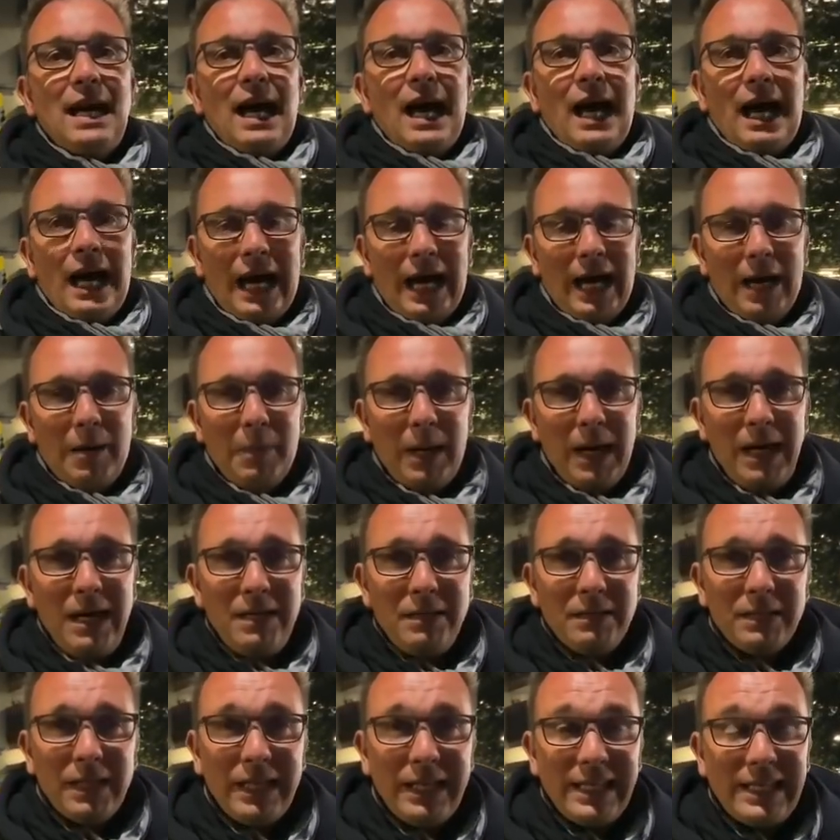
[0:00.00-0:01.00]
Aber
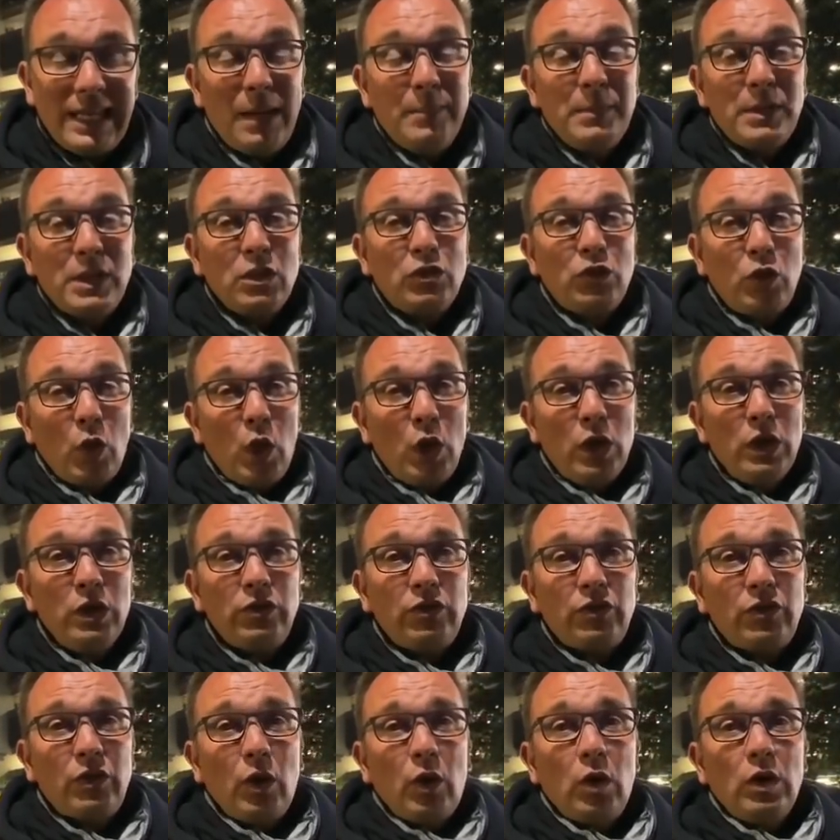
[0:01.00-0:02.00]
ich habe mich
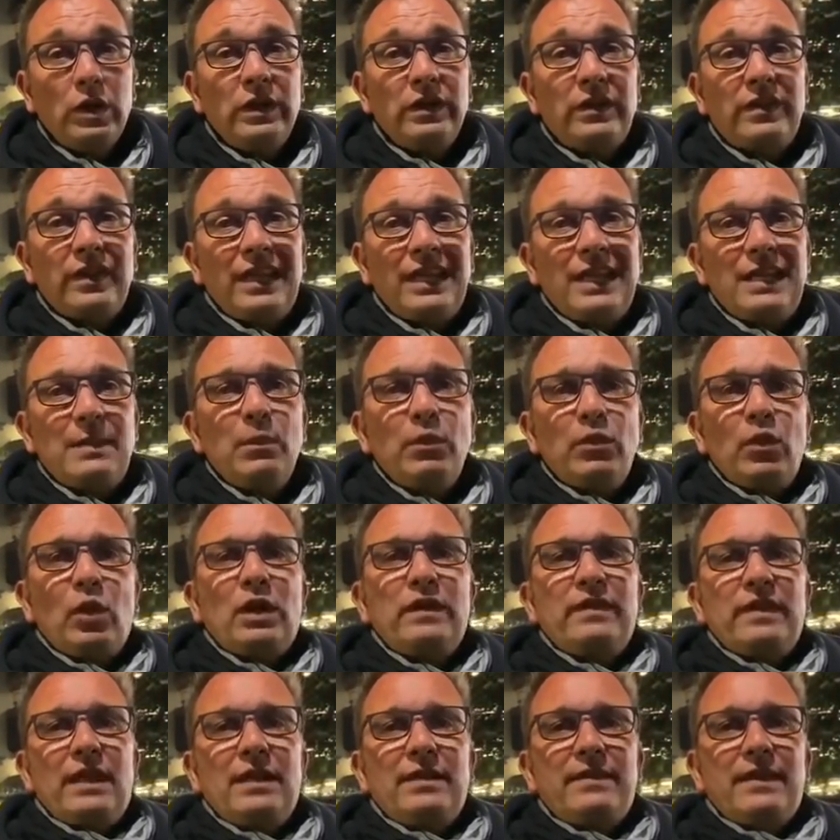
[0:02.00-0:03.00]
getäuscht und äh, ich muss auch
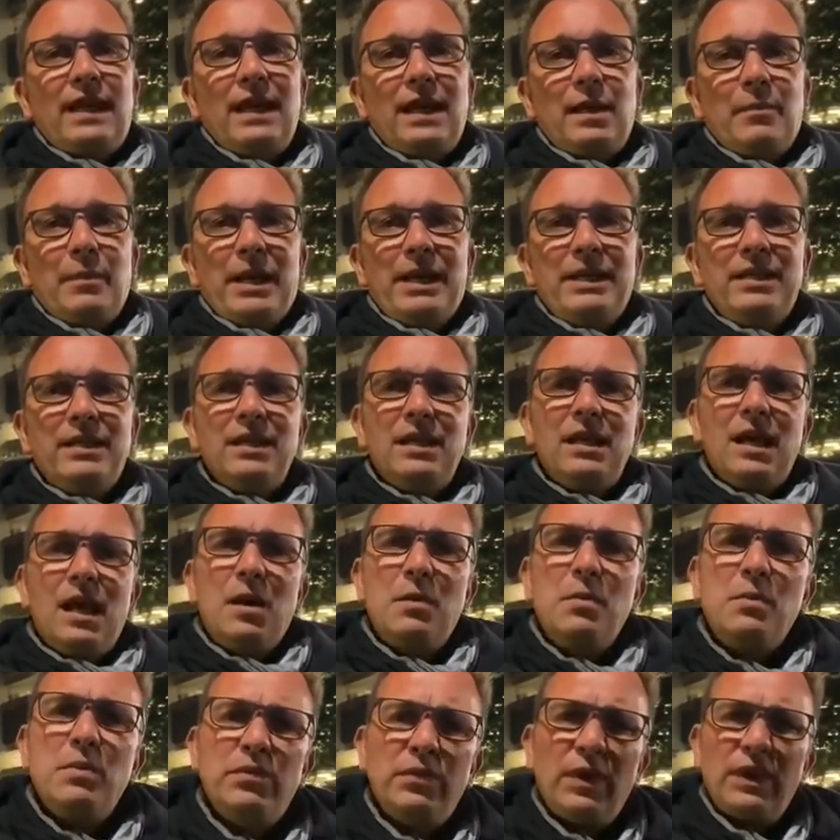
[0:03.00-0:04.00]
ganz ehrlich sagen, am Ende habe
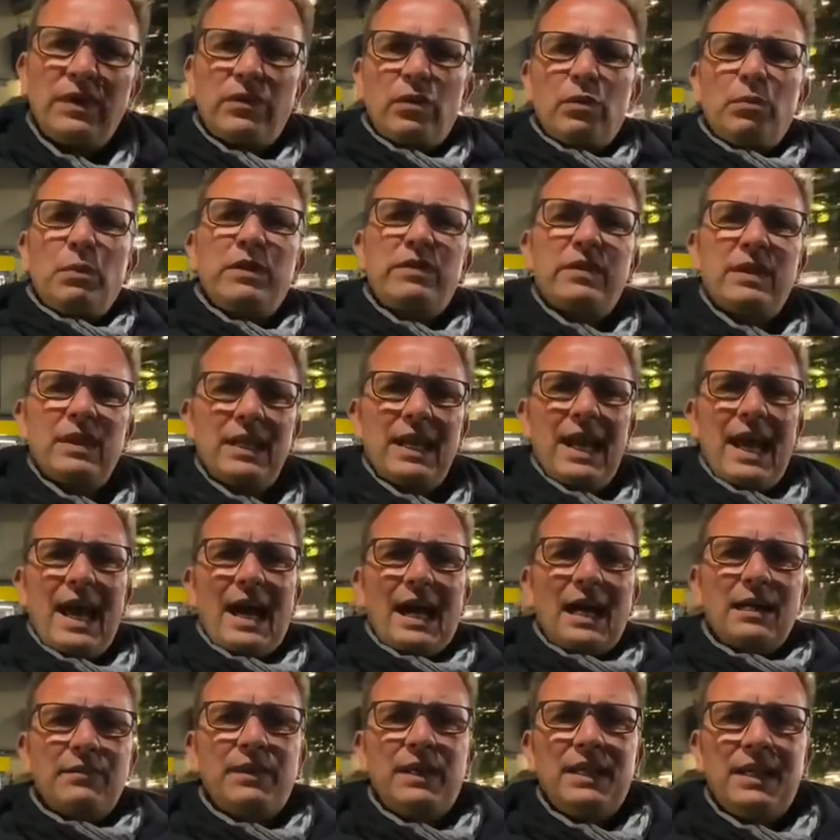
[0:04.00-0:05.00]
ich mich fast so ein bisschen
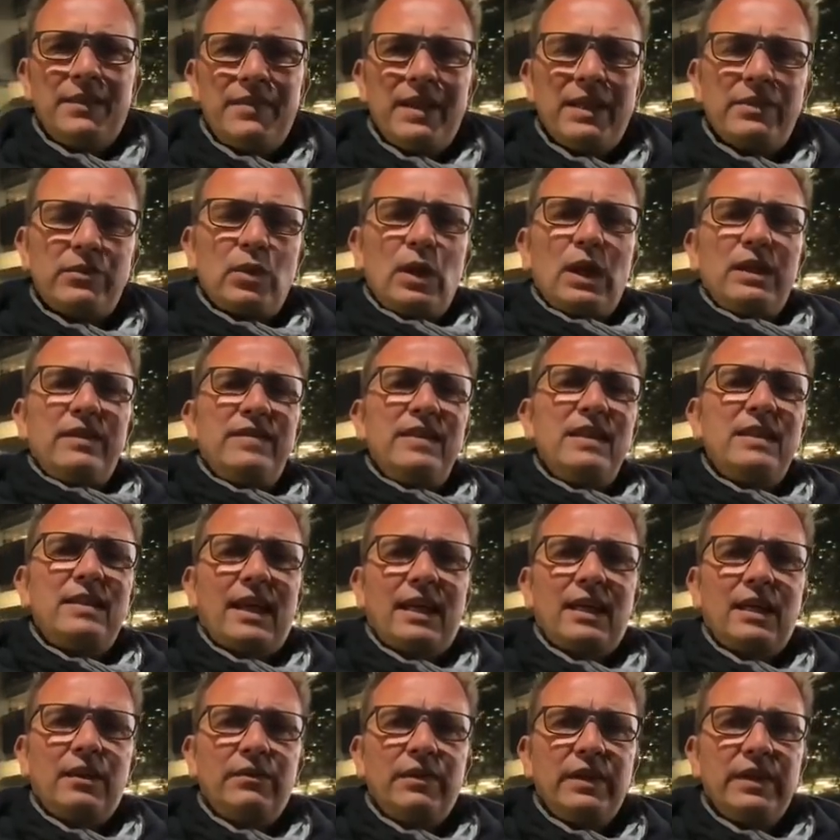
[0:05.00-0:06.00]
geärgert, weil da wäre sogar ein Sieg
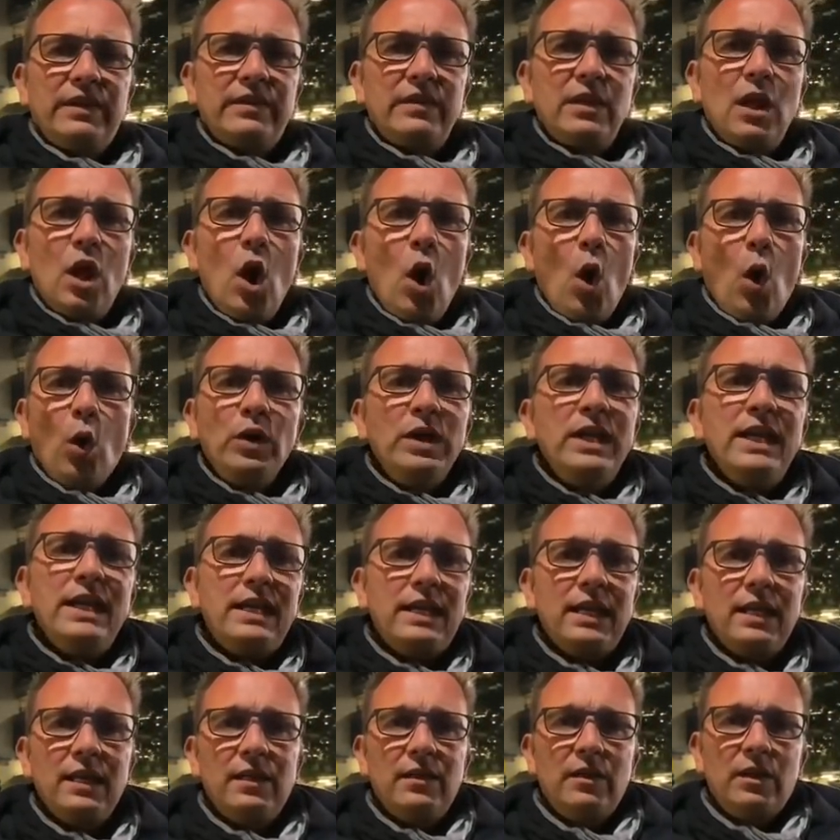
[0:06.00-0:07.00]
drin gewesen und nicht,
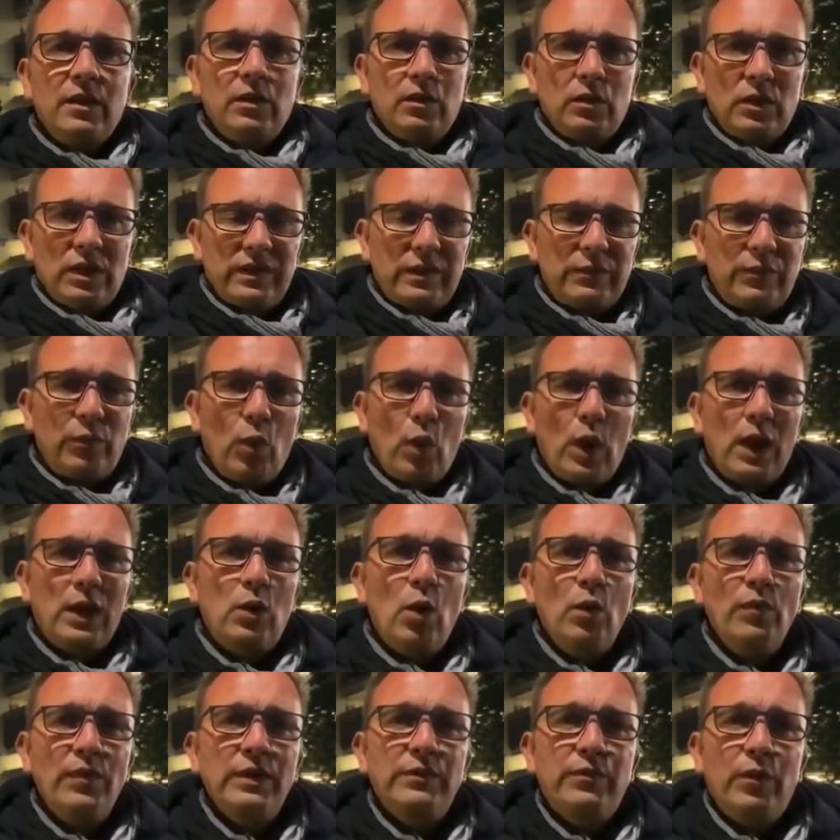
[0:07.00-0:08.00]
das hat Florian
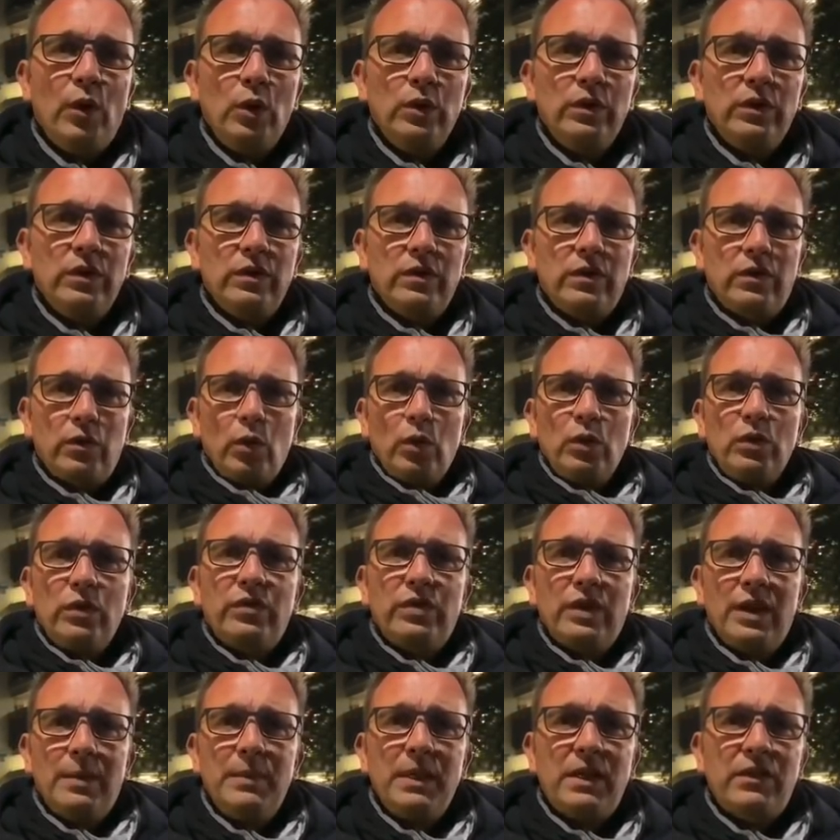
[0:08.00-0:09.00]
Kofeld vorhin zu uns
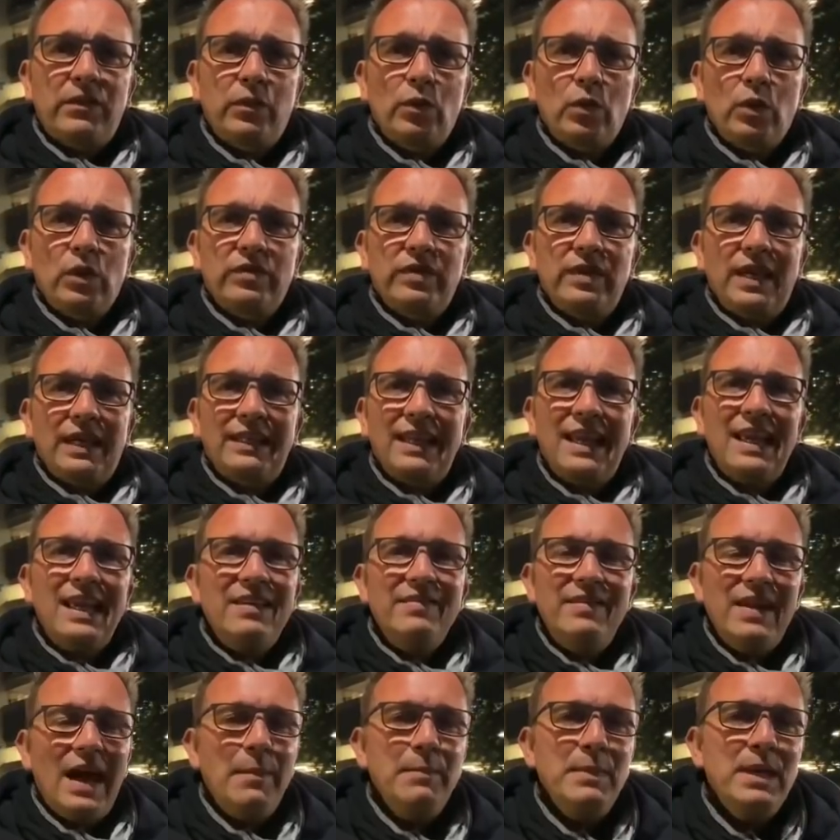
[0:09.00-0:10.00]
in der Mixzone gesagt,
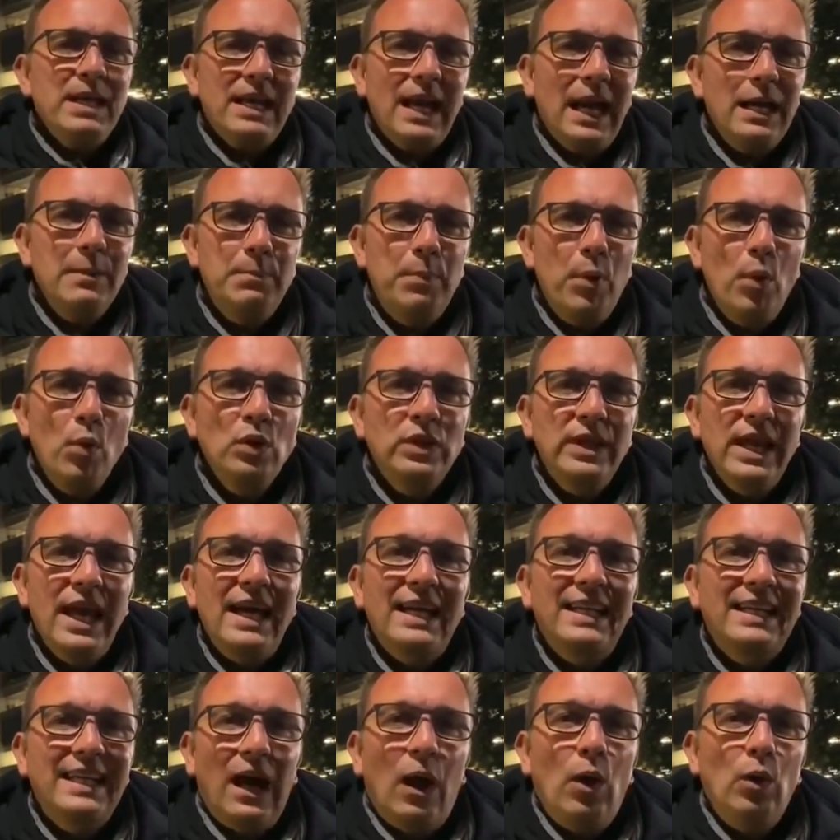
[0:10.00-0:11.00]
wir haben hier keinen Punkt
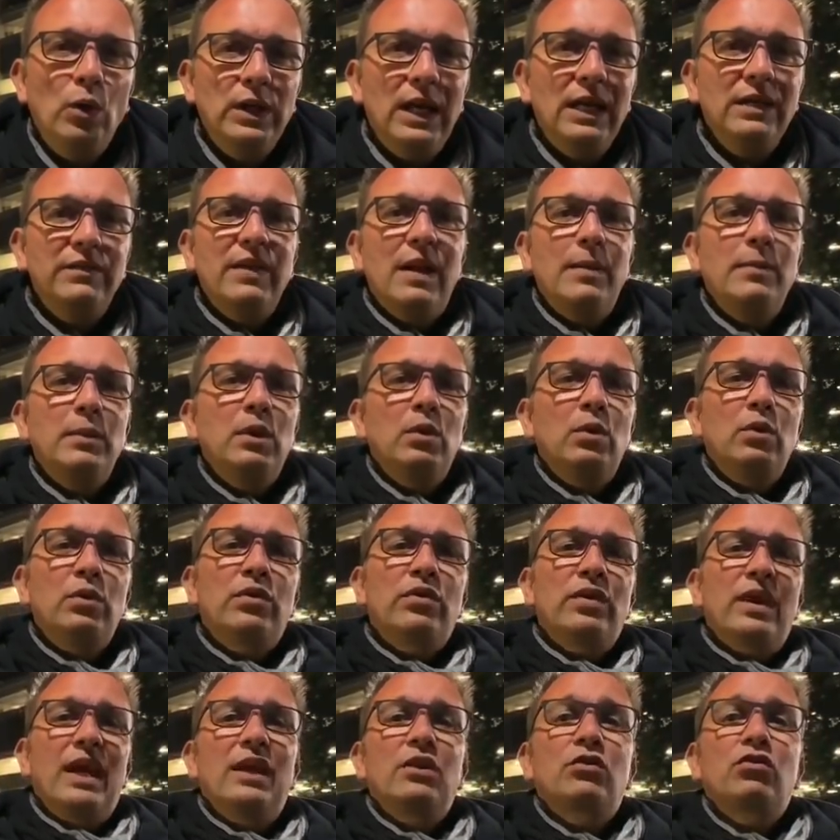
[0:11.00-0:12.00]
ergaunert, wir haben ihn
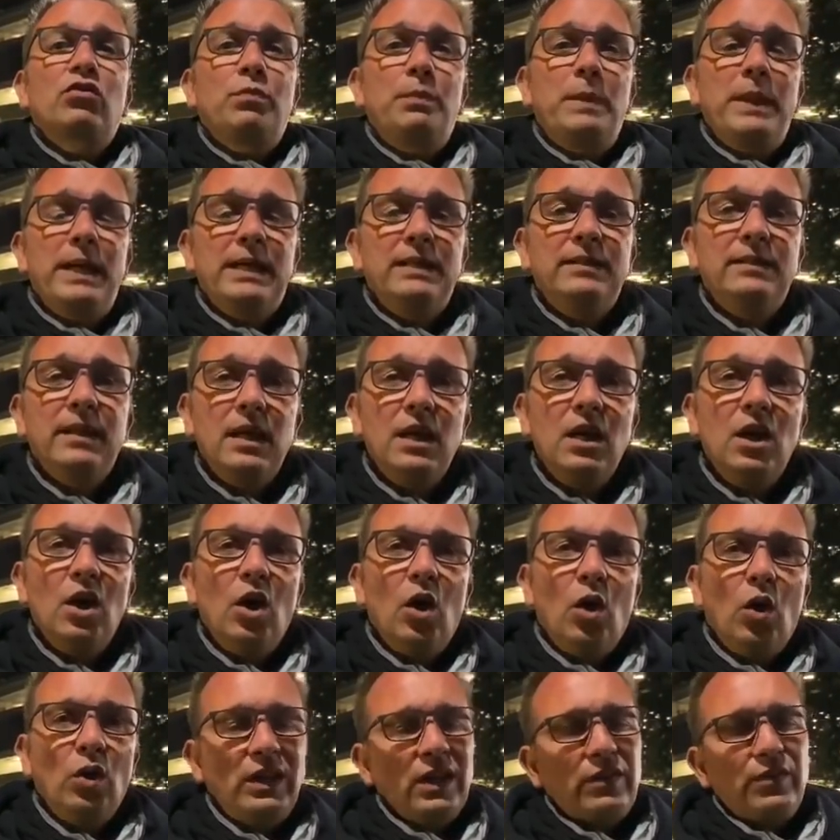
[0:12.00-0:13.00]
uns erspielt.
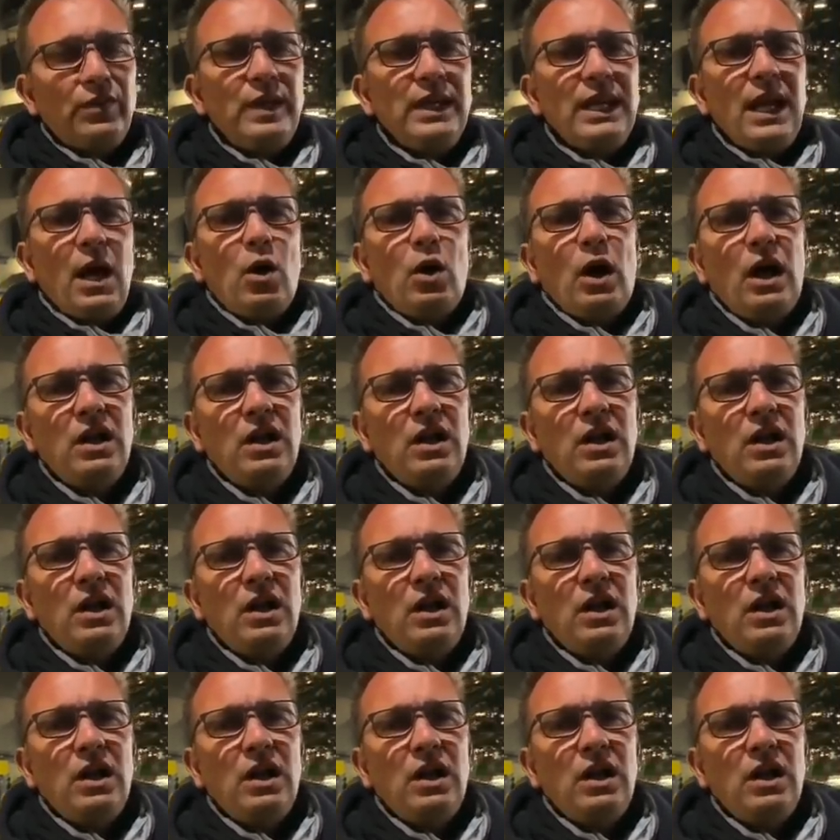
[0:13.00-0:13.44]
Und das finde ich auch.